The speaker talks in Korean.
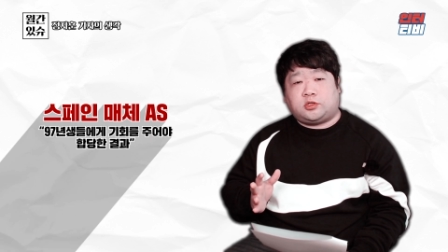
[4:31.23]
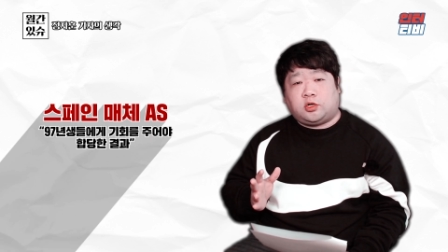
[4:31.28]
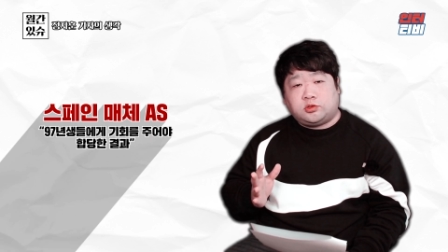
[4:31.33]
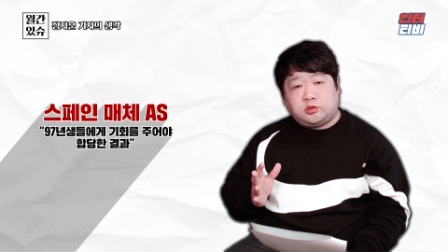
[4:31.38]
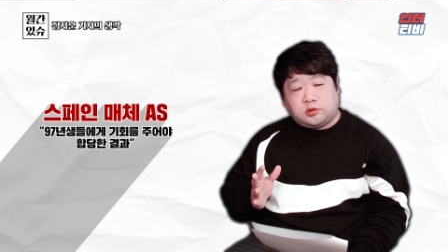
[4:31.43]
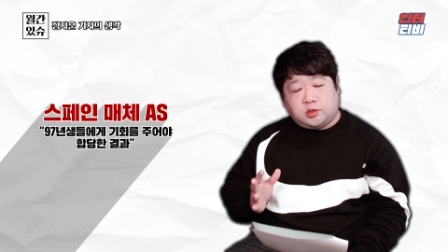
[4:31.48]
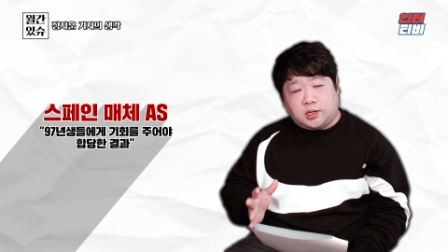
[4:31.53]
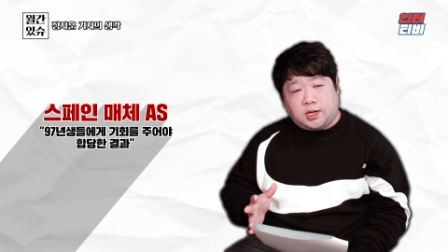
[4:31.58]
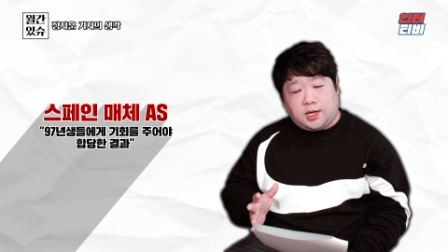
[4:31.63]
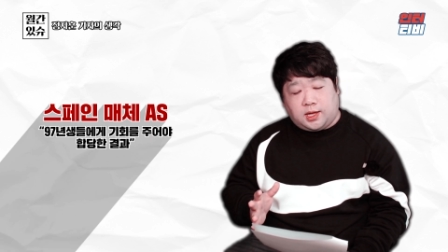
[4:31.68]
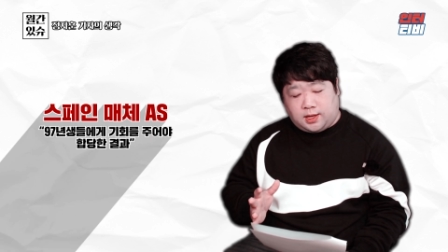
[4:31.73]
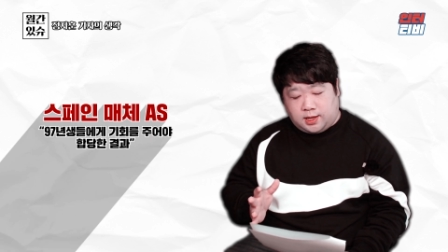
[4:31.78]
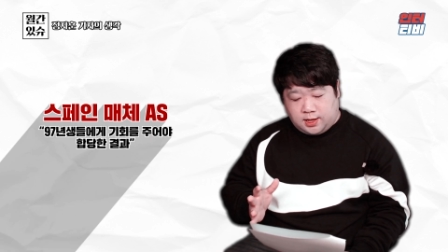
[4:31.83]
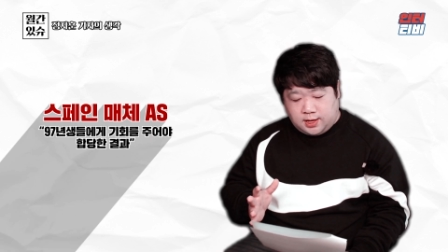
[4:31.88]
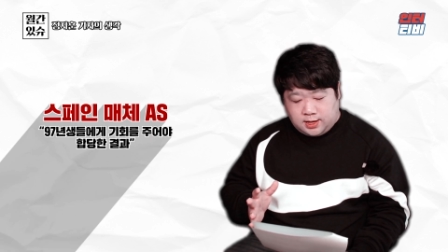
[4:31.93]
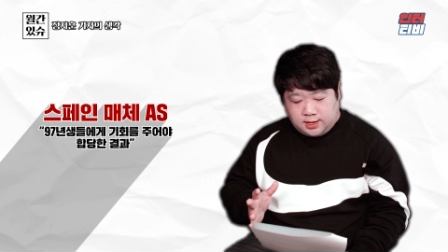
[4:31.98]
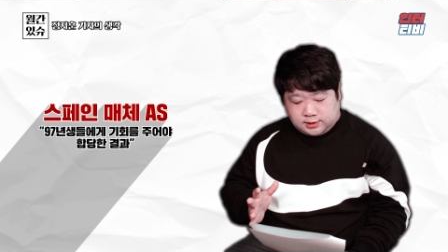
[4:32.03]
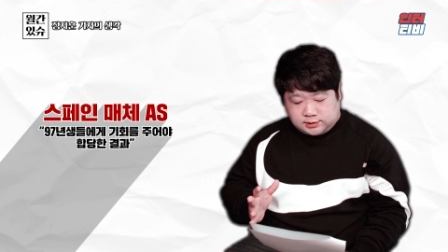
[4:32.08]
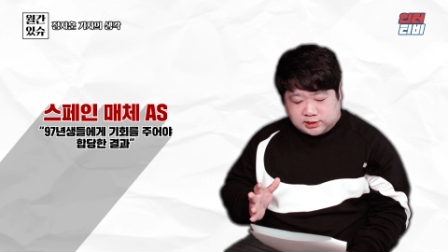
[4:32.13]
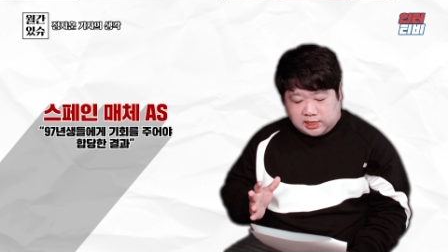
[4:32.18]
선수들이
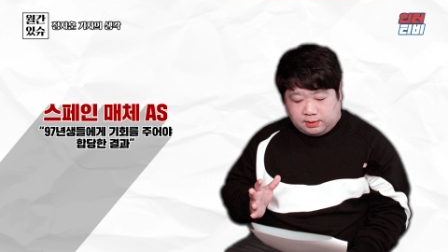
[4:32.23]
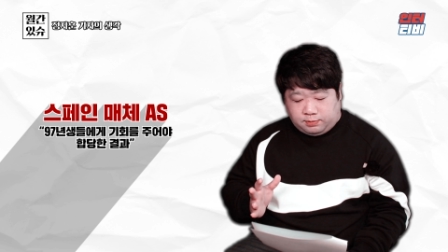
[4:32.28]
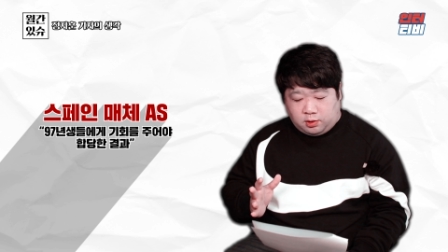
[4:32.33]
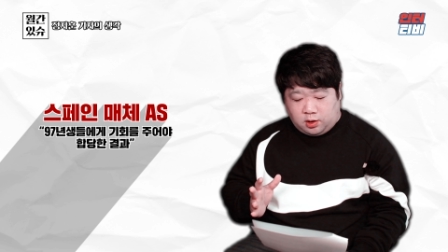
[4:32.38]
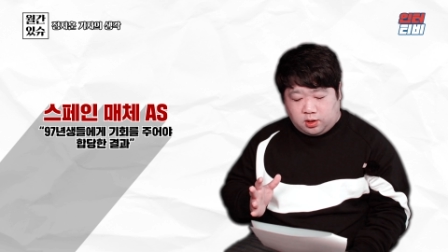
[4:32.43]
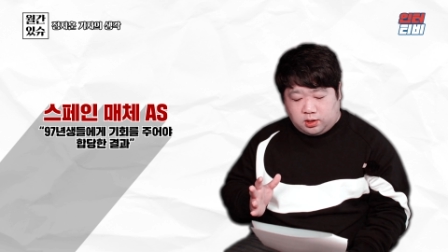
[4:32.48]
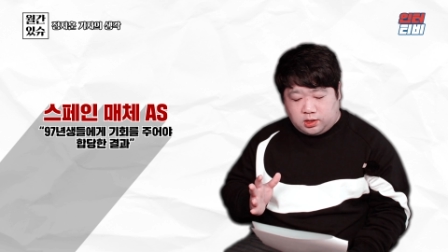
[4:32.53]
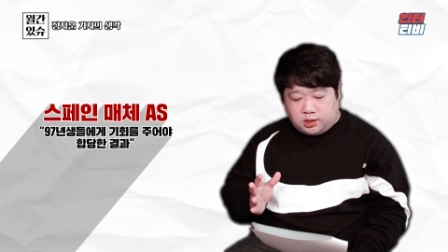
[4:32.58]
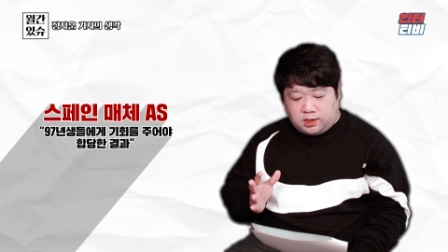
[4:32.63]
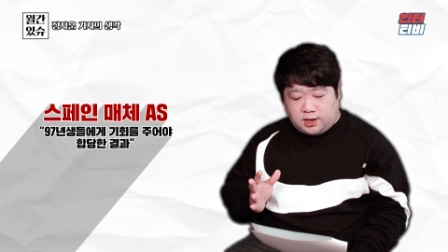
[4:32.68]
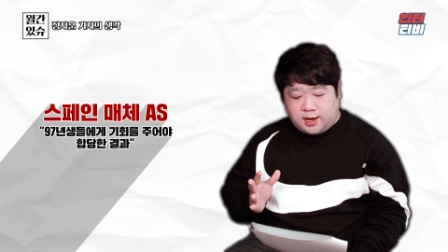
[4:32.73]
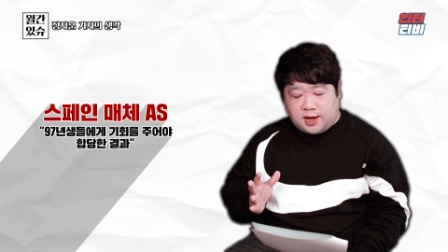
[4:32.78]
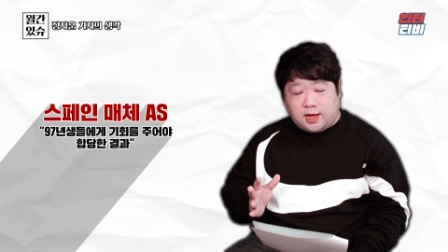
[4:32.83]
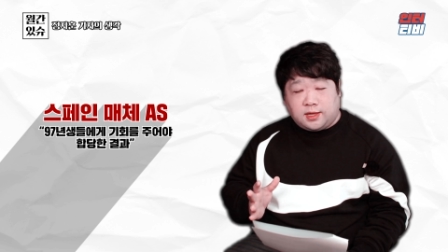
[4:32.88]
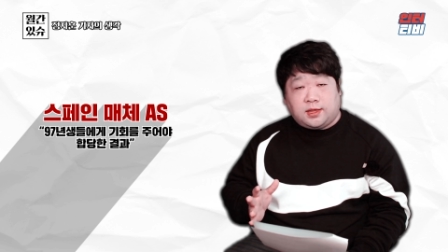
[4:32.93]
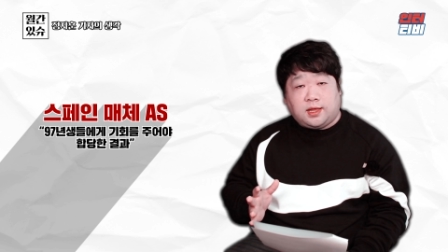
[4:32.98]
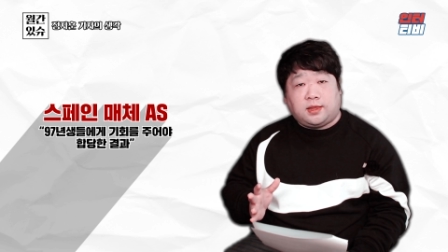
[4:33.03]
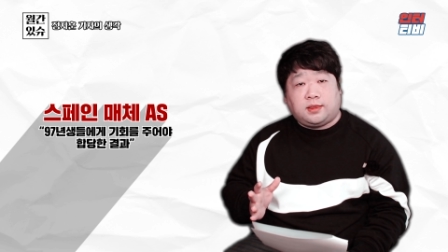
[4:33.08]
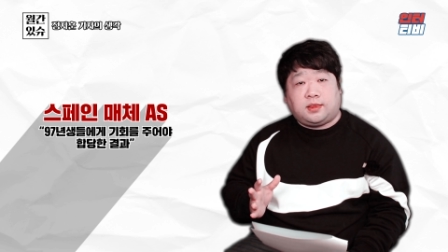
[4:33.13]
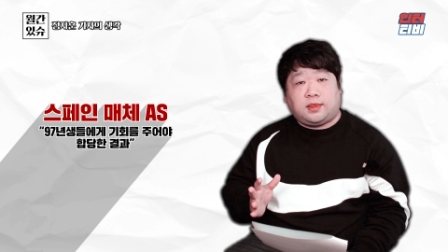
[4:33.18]
참여를
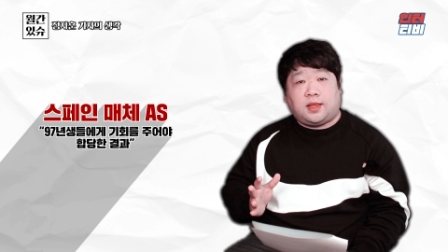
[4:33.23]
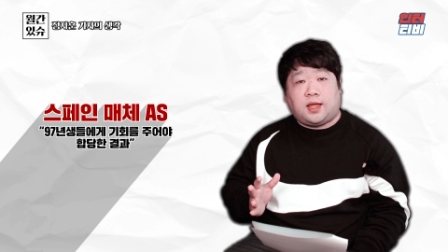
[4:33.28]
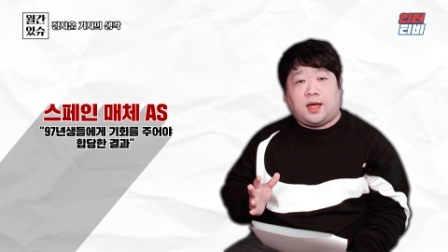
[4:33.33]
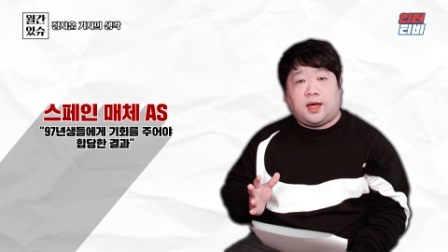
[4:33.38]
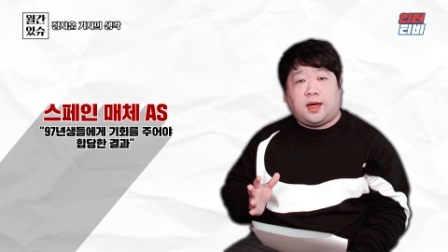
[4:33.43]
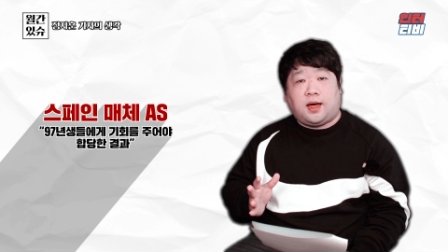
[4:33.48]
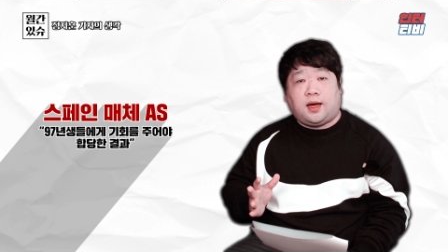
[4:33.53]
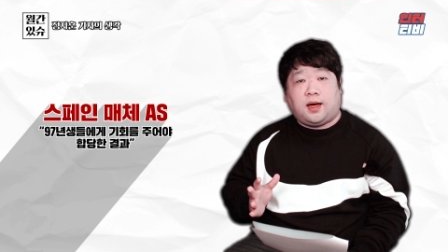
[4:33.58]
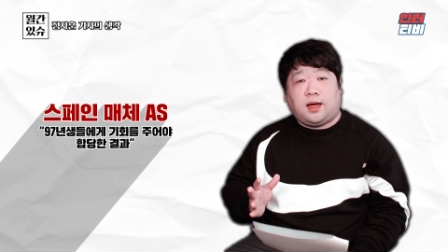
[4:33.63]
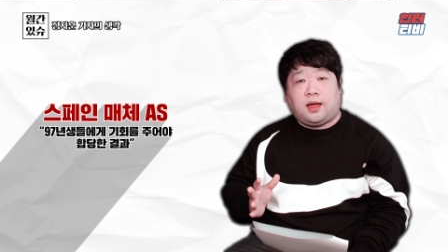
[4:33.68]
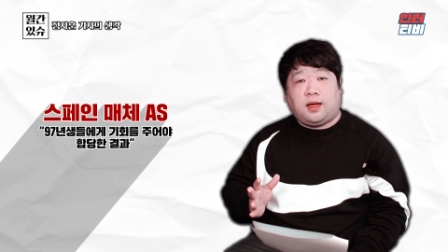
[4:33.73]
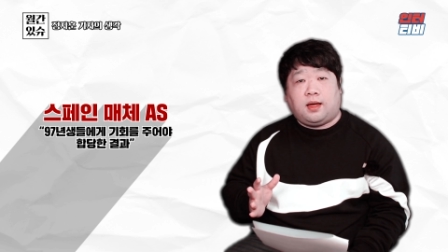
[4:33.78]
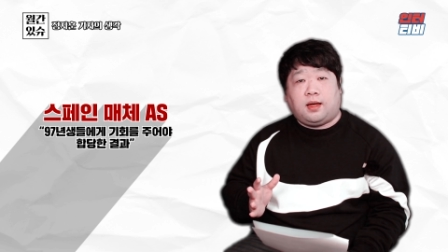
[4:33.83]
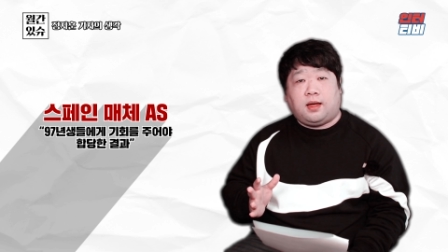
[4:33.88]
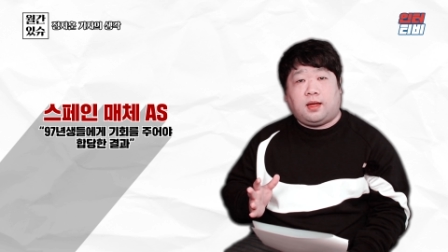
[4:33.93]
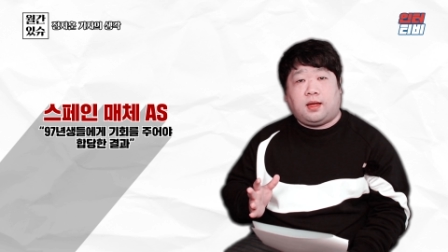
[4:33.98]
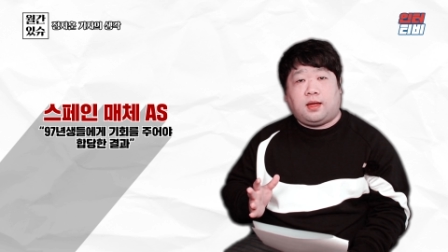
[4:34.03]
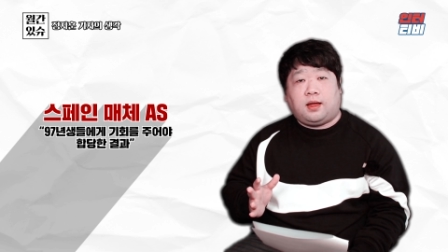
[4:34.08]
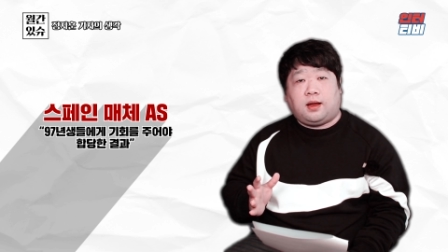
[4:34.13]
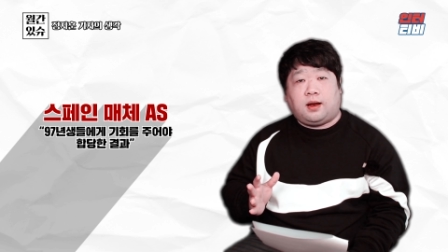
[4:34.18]
해야
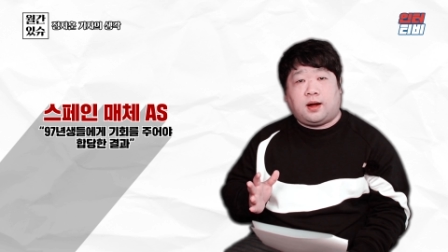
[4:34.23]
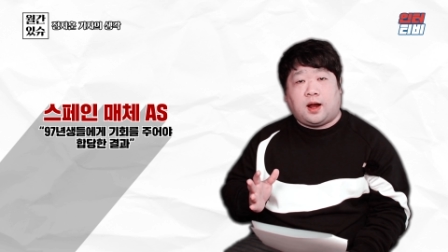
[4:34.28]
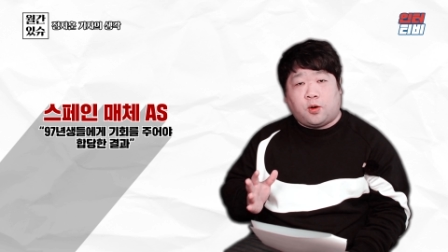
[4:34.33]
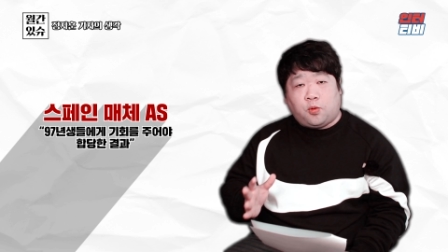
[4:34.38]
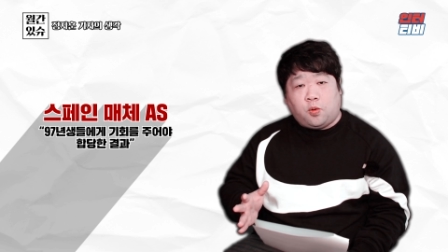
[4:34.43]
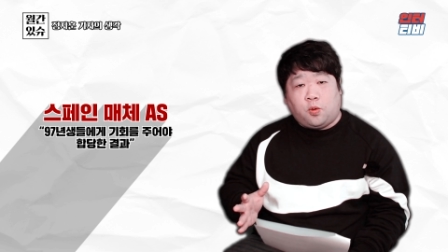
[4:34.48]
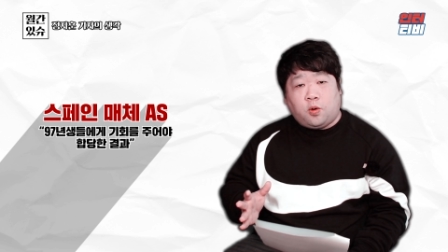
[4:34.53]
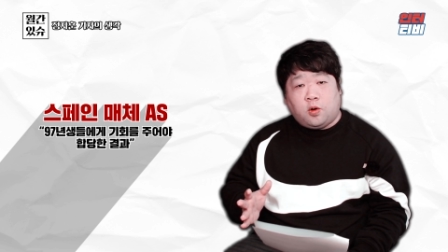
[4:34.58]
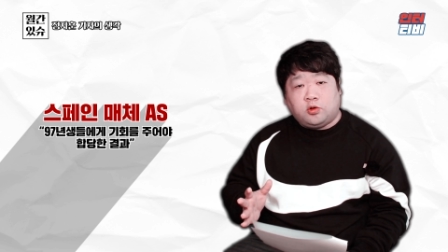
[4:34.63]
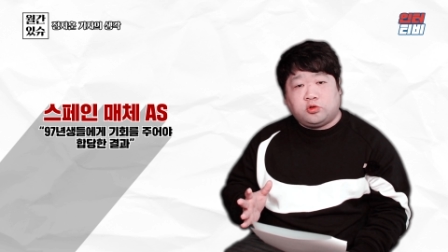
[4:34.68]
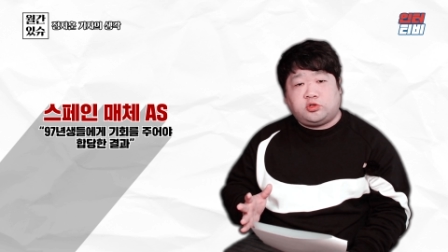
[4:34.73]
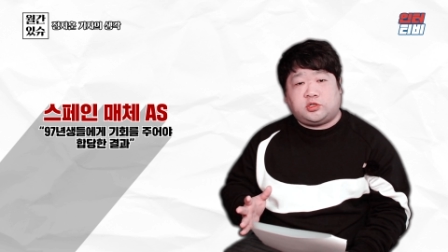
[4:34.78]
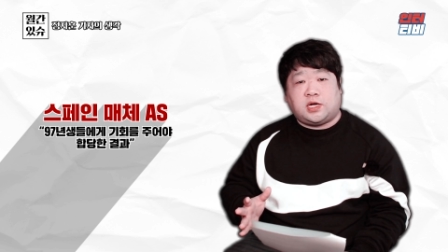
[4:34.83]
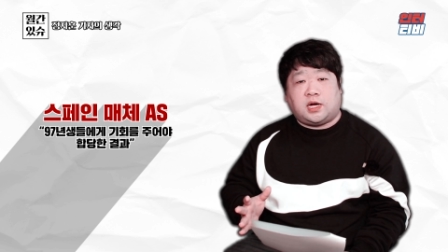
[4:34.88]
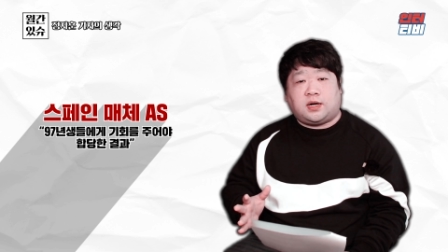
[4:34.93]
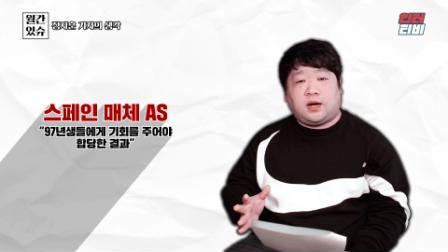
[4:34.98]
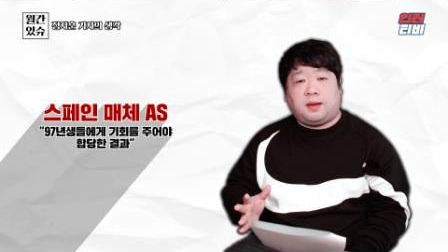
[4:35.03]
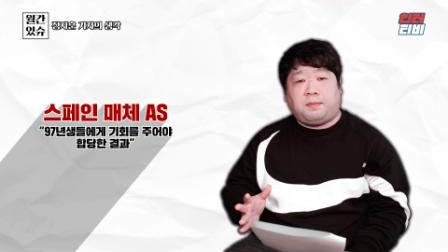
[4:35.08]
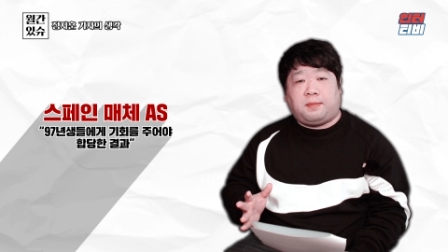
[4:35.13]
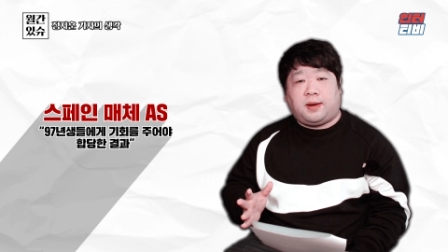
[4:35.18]
된다라고
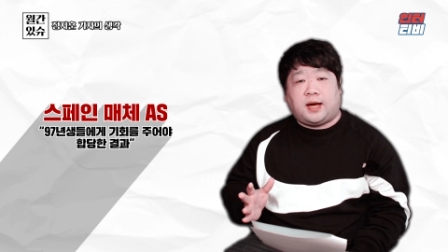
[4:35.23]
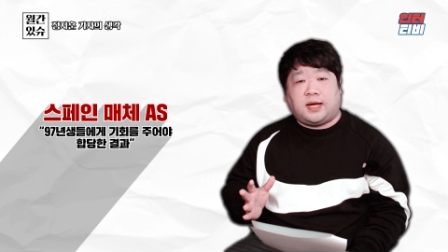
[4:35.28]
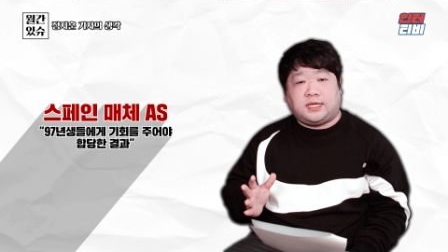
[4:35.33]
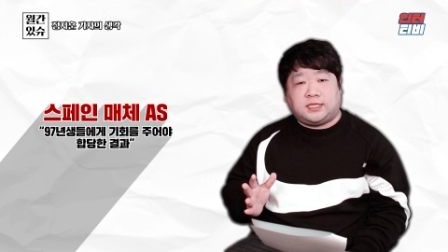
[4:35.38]
주장을 한 바가